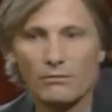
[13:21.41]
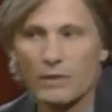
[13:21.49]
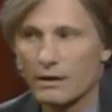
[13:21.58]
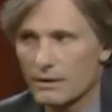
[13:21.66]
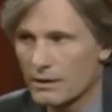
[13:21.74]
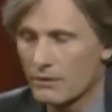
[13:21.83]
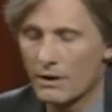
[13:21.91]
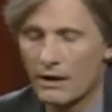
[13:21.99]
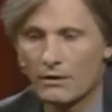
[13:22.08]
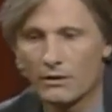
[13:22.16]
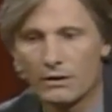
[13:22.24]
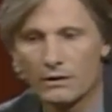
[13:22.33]
para que se
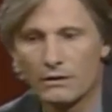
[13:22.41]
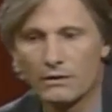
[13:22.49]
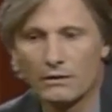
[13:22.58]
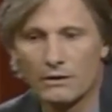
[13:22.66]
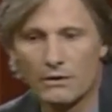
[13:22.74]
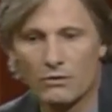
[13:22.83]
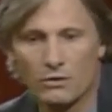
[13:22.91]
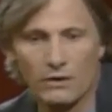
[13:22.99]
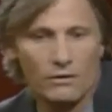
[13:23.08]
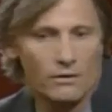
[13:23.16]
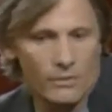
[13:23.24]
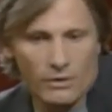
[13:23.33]
vea lo que está
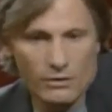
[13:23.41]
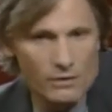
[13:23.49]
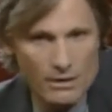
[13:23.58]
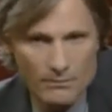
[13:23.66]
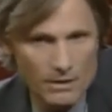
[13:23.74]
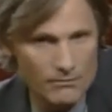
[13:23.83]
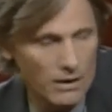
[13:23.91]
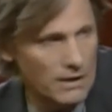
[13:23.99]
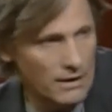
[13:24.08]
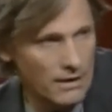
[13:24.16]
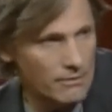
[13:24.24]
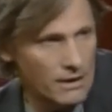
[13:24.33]
ocurriendo, pero eso también para
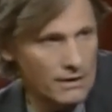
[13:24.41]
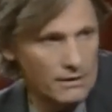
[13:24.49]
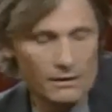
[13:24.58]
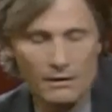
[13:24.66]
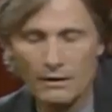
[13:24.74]
la cámara.